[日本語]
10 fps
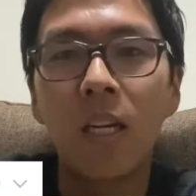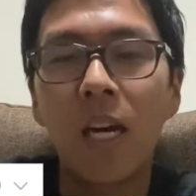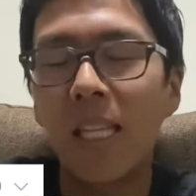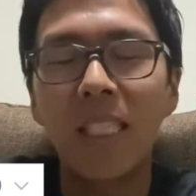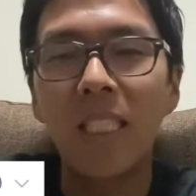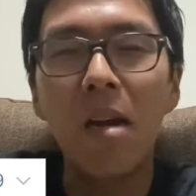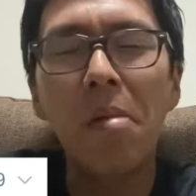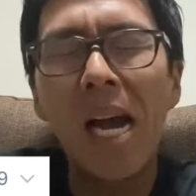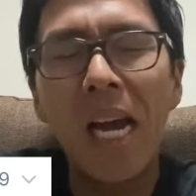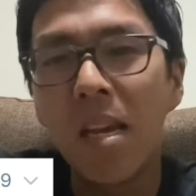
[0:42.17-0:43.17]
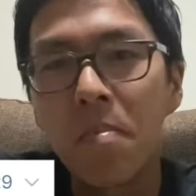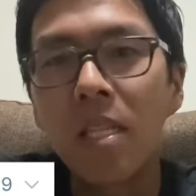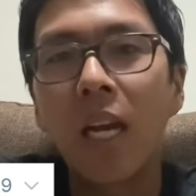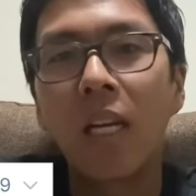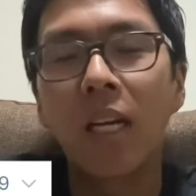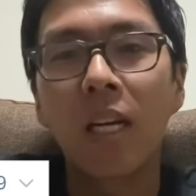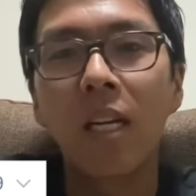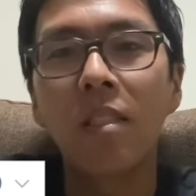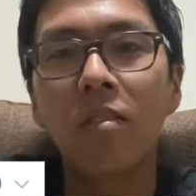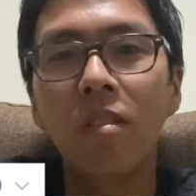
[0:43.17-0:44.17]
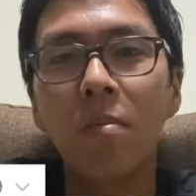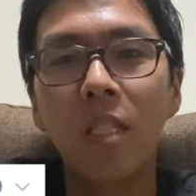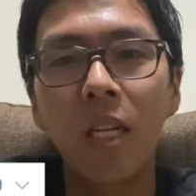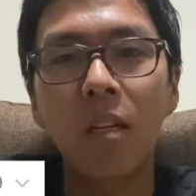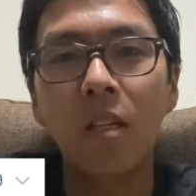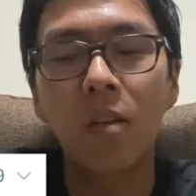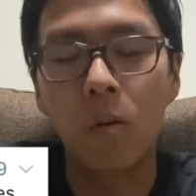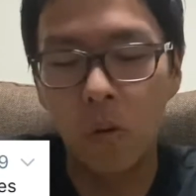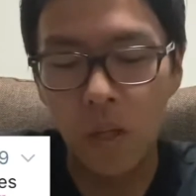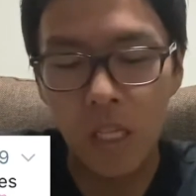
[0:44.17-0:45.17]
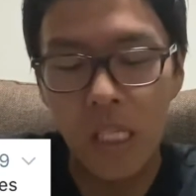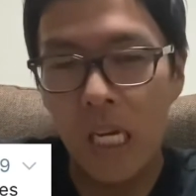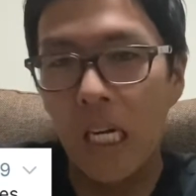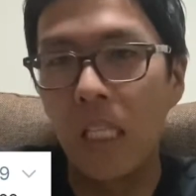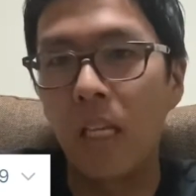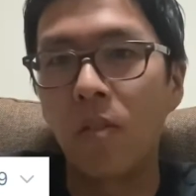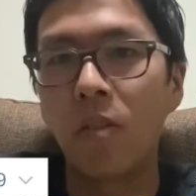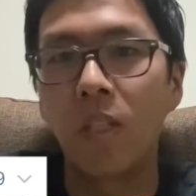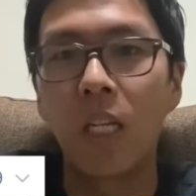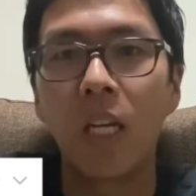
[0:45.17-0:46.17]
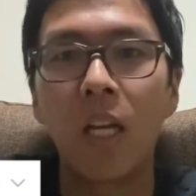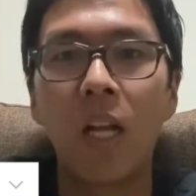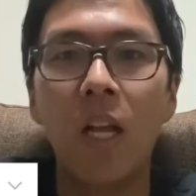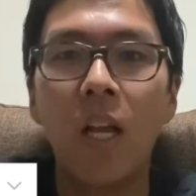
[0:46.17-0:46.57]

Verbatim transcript: 私やばいみたいな感じの意味で、ここでは使われてるので、